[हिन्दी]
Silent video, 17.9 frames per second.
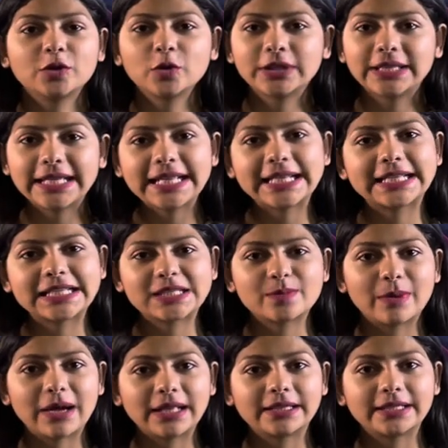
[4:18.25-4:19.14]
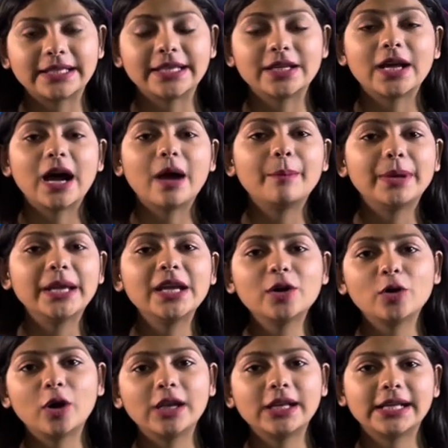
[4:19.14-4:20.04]
तो देर किस बात की
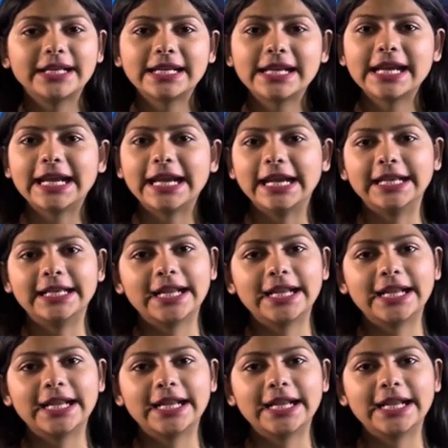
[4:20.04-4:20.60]
अभी कॉल करिए